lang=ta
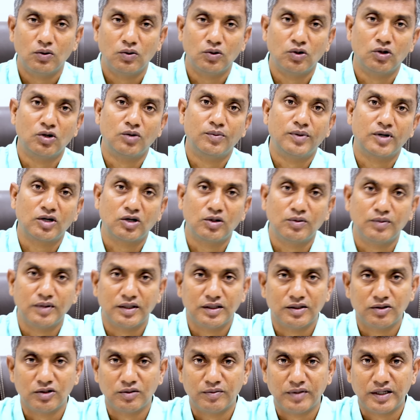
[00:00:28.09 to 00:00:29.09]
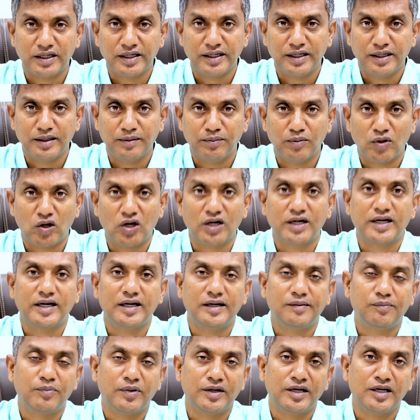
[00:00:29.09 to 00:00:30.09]
இன்னொரு பக்கம் அது ஒரு மாதிரி
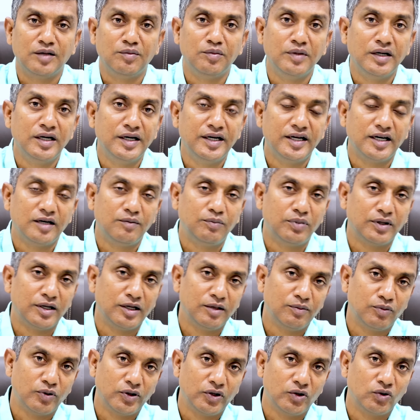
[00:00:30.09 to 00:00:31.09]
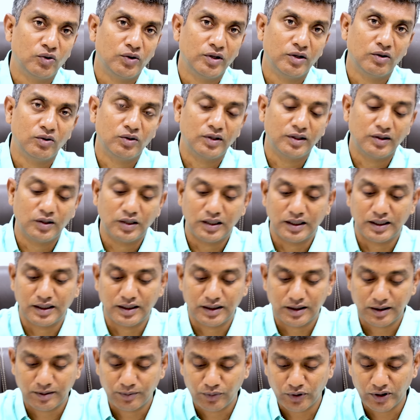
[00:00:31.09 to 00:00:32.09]
மாடரேட் பண்ணி மீடியேட் பண்ணி போய்க்கூடிய ஒரு இதில்
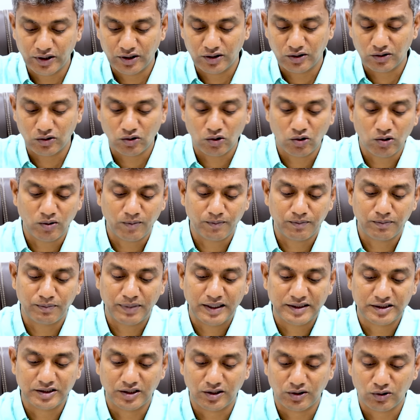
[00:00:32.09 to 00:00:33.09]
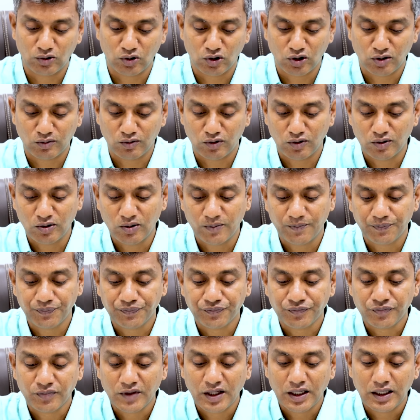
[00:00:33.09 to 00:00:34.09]
போயிட்டுருக்கோம் பார்த்துட்ருக்கோம் நம்ம
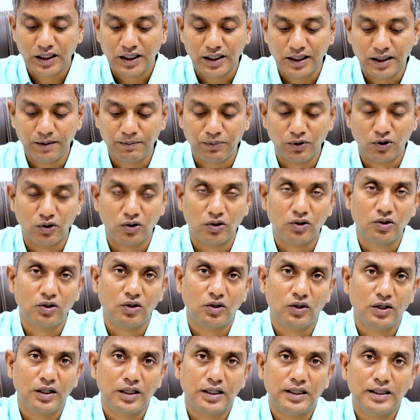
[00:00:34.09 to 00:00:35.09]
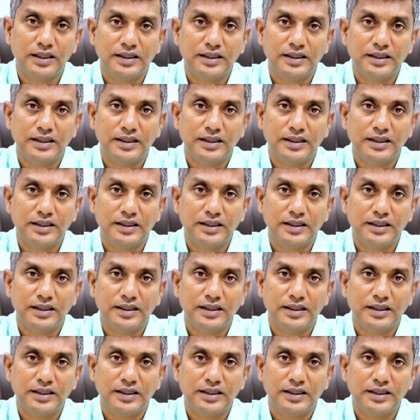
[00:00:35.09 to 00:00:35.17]
இப்போது